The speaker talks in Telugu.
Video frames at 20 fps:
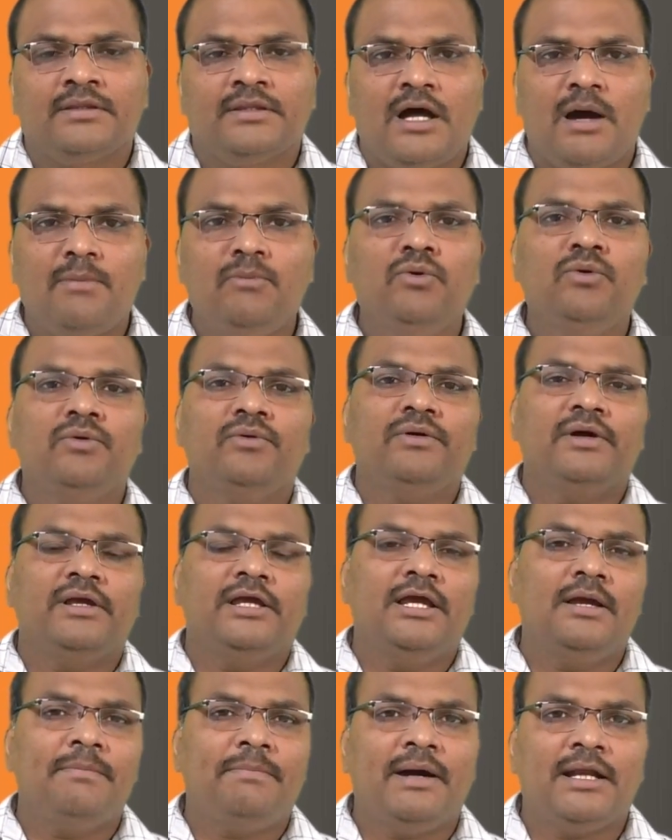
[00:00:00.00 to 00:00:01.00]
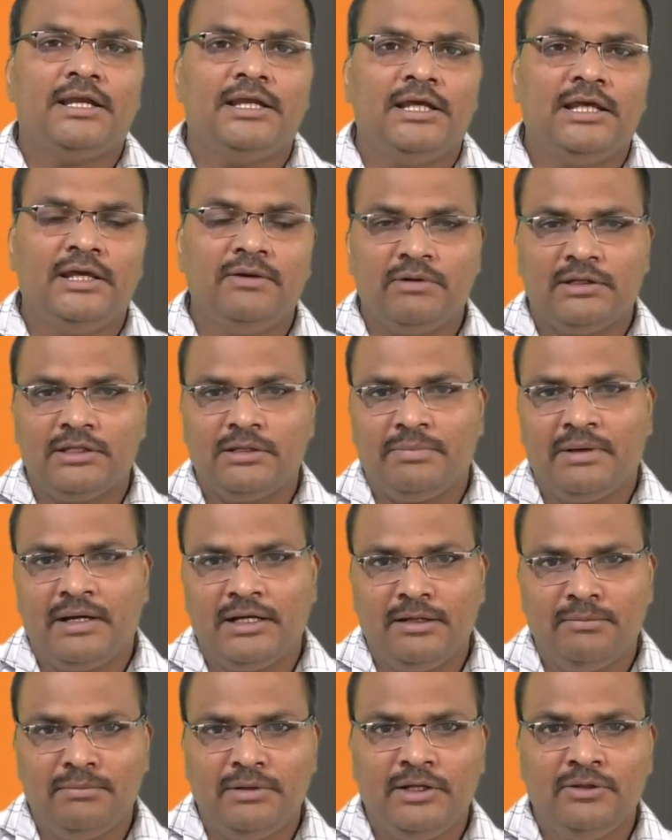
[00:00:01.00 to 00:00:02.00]
తాము ఏ పార్టీకి
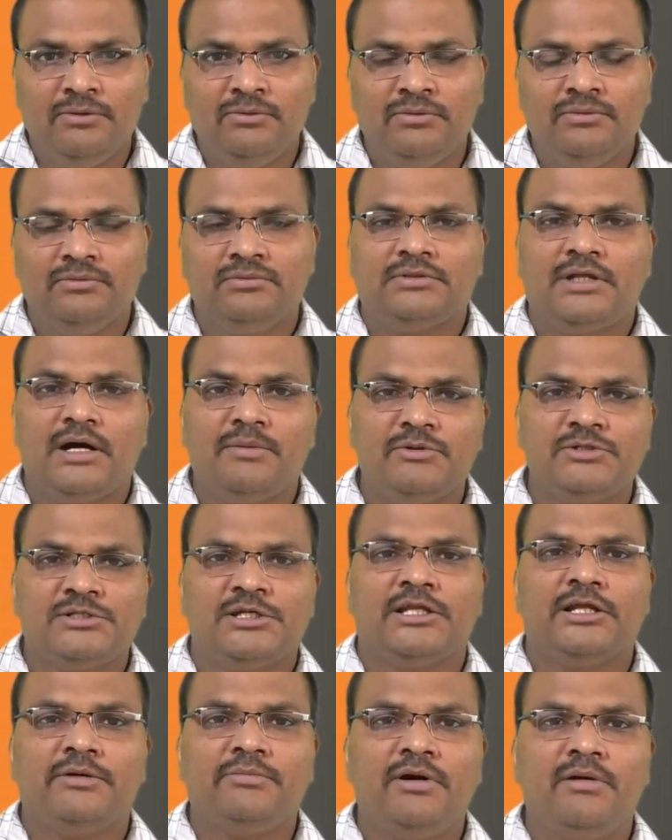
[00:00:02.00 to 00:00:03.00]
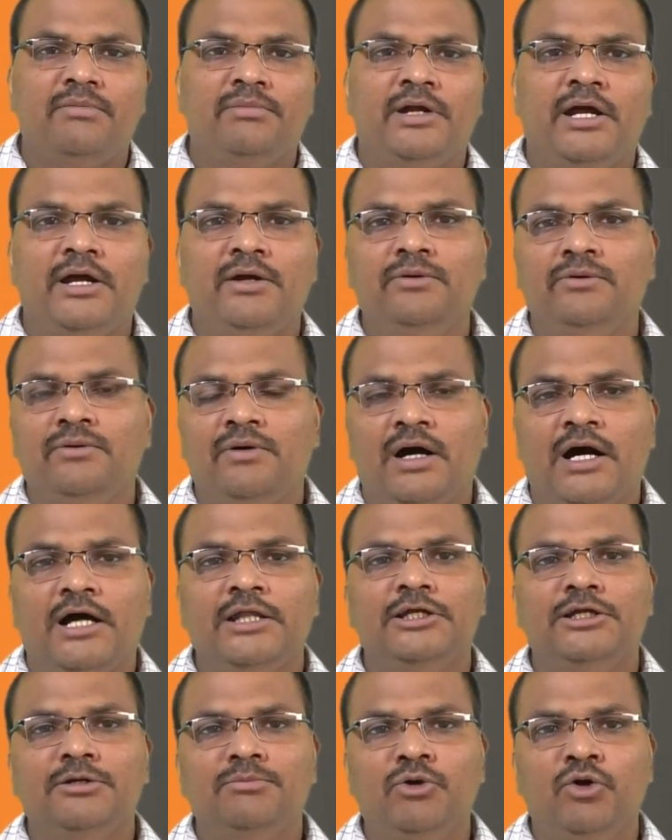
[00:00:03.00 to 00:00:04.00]
వంతపాడడం లేదు తాము చంద్రబాబు నాయుడు
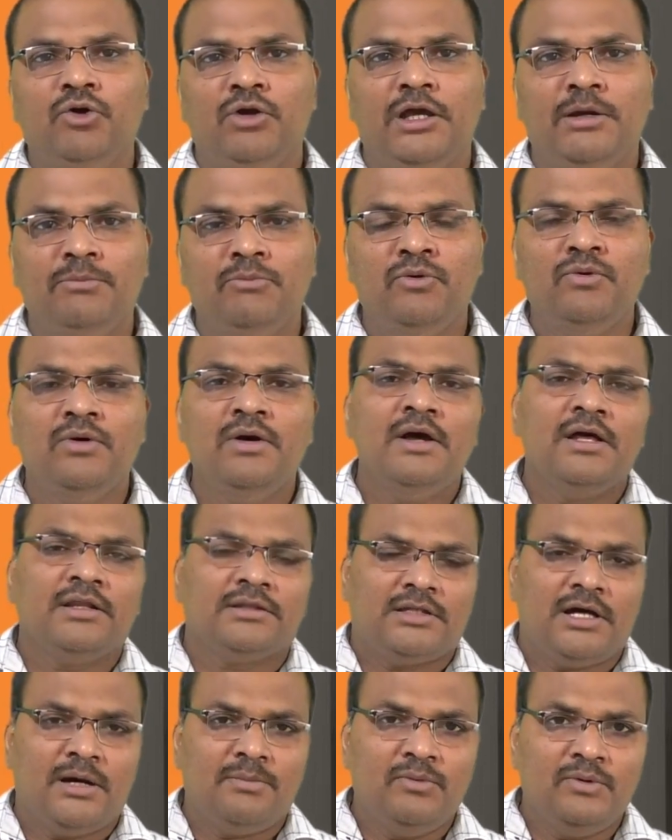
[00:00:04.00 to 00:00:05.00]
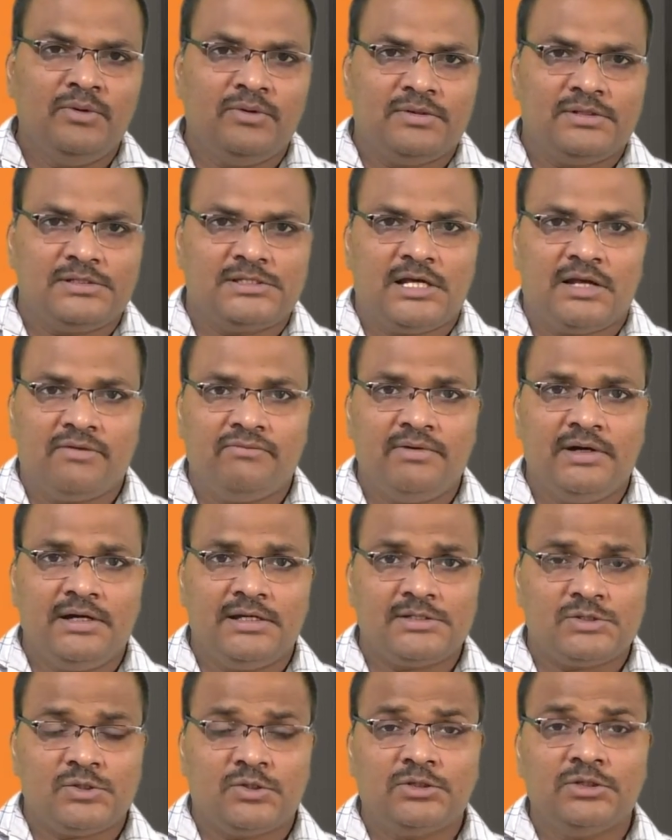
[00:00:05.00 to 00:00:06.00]
ఆధీనంలో లేము తాము సర్వ
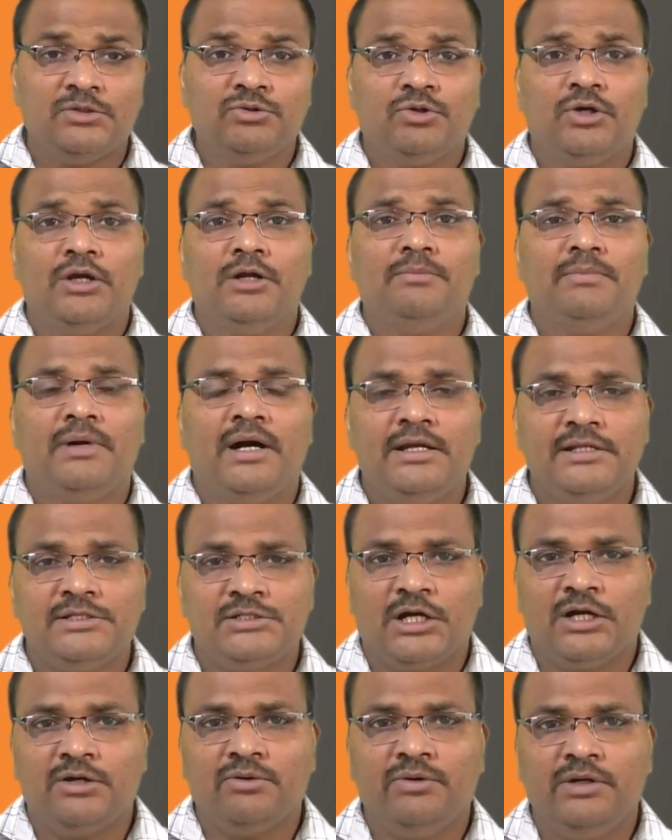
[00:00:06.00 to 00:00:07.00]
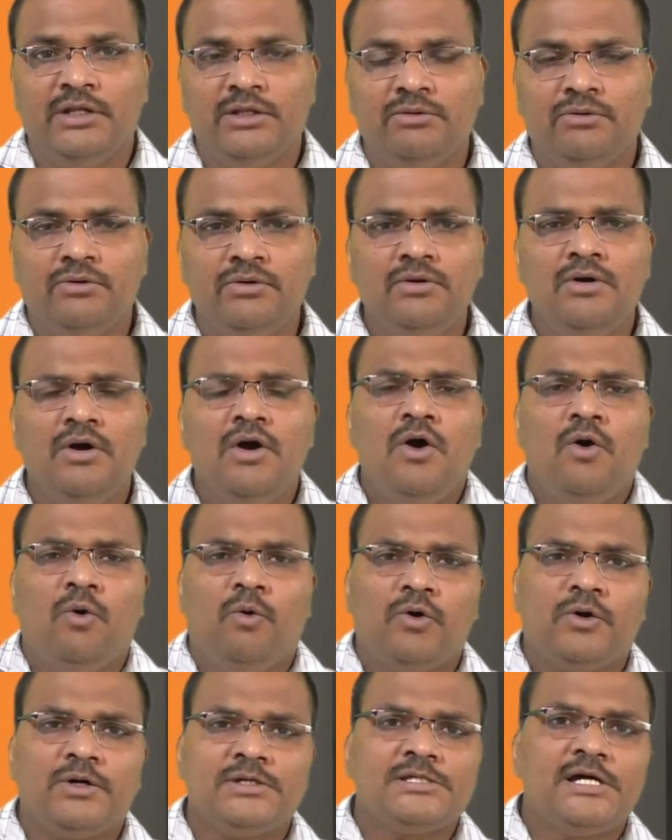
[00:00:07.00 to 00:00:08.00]
స్వతంత్రులం అని చాటుకునేందుకు
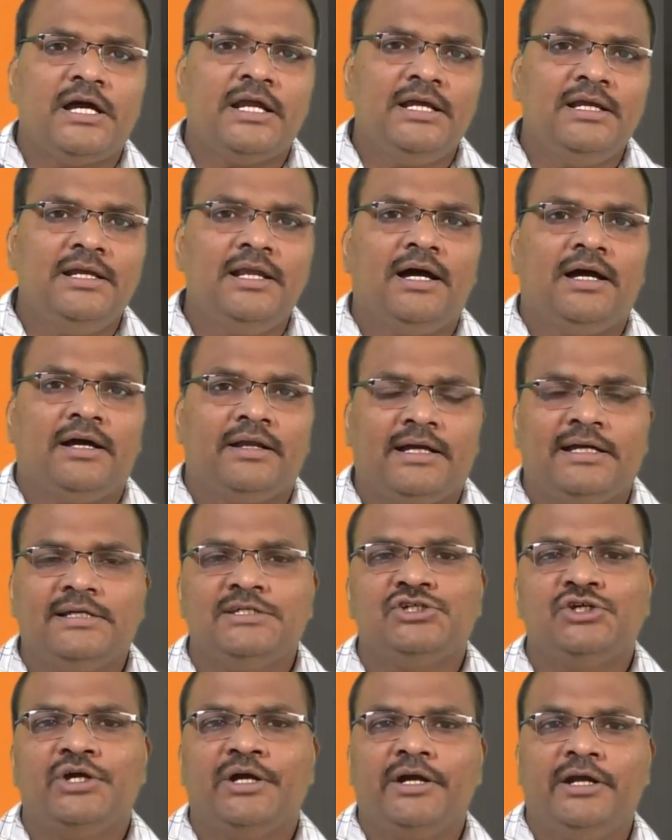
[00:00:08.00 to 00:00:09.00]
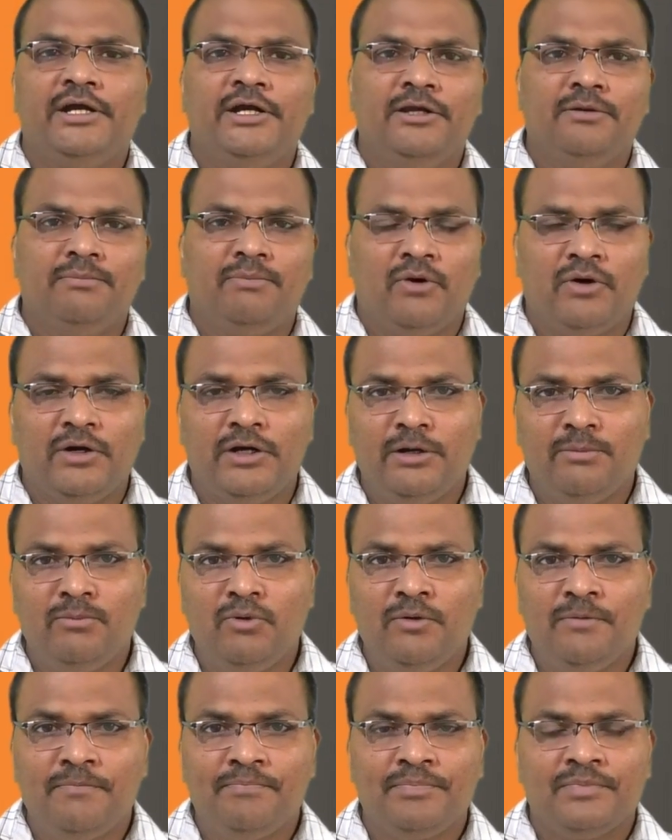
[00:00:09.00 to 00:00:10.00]
ఒక్కసారి ఇలా రాజశేఖర రెడ్డిని పొగడ్డమో